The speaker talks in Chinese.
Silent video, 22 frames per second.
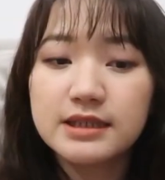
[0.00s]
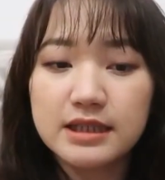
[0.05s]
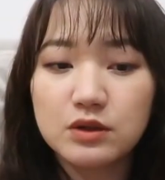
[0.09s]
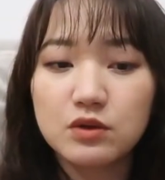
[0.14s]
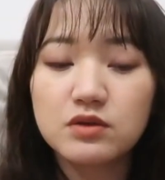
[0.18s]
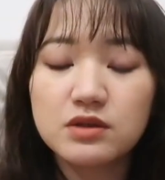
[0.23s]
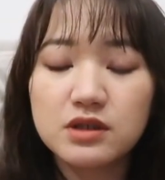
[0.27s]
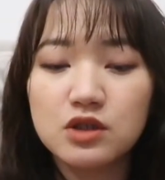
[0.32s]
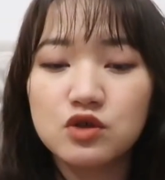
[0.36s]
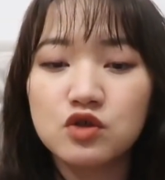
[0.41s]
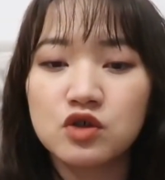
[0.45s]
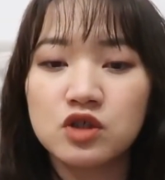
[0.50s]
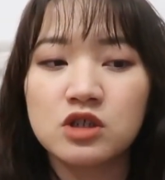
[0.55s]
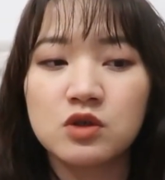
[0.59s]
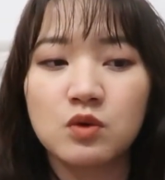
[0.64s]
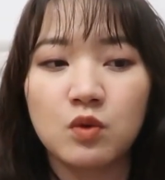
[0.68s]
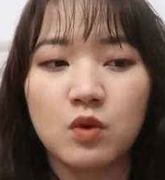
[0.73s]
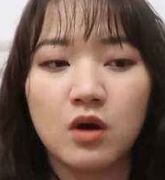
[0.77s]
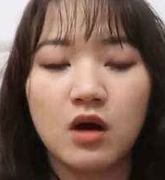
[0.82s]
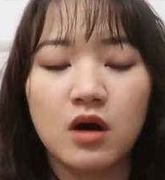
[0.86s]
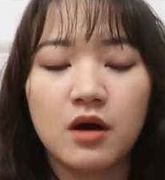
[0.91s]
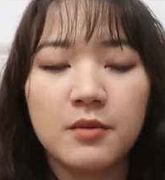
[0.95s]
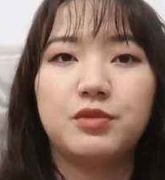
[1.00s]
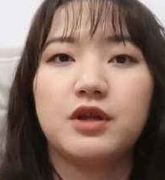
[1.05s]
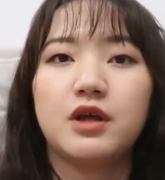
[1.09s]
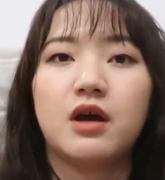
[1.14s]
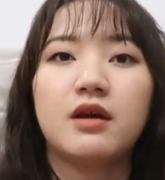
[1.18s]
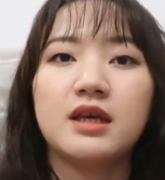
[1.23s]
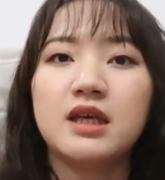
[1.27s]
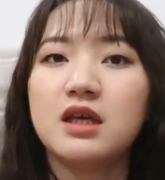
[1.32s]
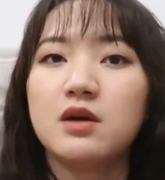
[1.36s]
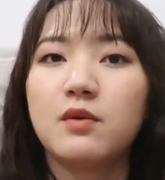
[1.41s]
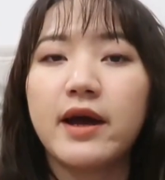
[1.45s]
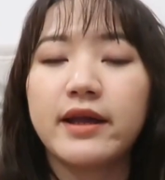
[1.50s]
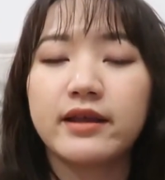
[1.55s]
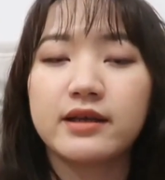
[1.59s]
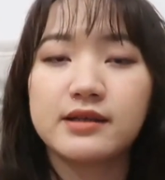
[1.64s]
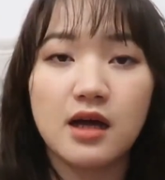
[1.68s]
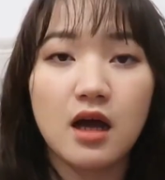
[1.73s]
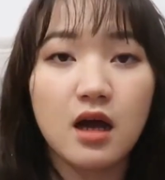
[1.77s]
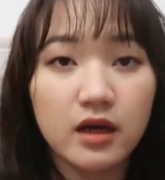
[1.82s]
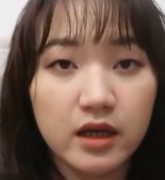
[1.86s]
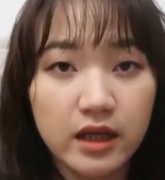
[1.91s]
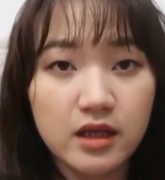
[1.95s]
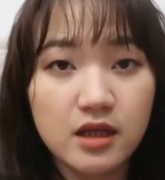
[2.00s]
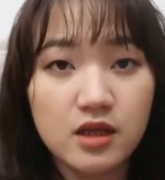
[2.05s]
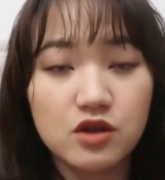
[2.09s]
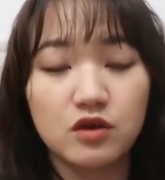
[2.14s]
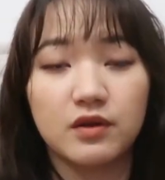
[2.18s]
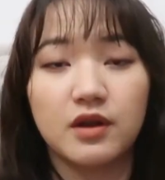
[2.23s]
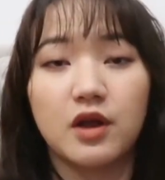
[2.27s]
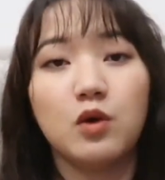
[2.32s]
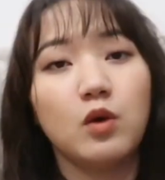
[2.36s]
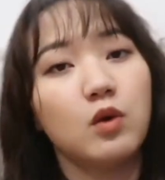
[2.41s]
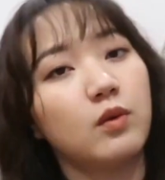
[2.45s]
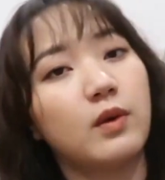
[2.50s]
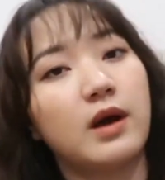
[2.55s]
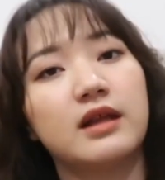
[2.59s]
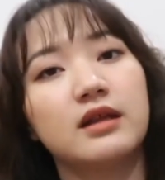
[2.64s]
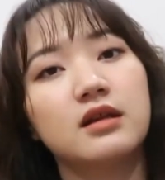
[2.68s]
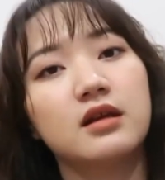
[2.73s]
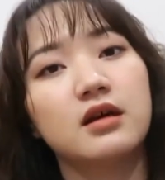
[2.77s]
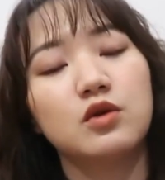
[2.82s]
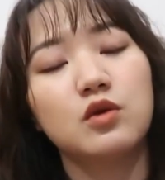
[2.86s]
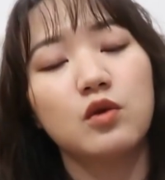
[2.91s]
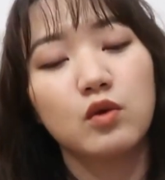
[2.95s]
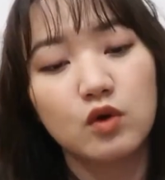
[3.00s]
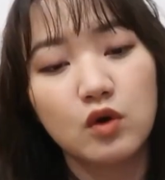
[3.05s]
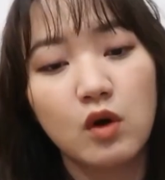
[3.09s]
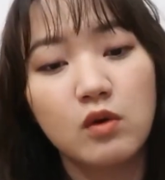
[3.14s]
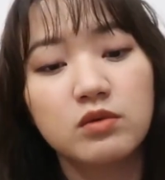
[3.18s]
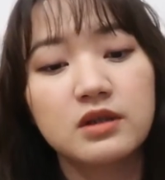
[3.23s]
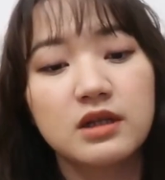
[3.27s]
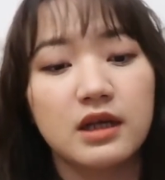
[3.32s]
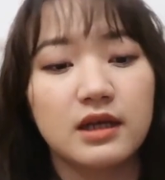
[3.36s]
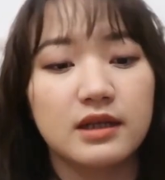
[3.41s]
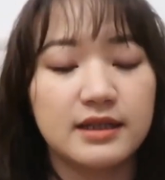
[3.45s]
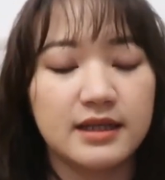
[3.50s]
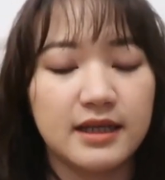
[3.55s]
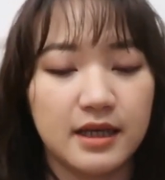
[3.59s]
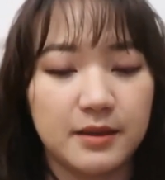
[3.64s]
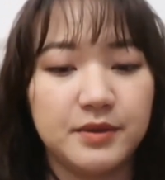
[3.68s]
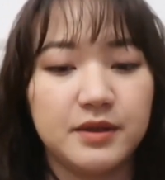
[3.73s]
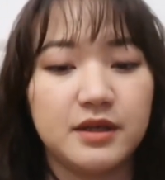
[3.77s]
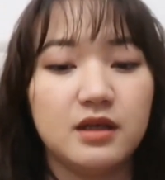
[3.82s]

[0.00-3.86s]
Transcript: 这些东西呢，就是我比较意外的在二零一九年用完的，用空的铁。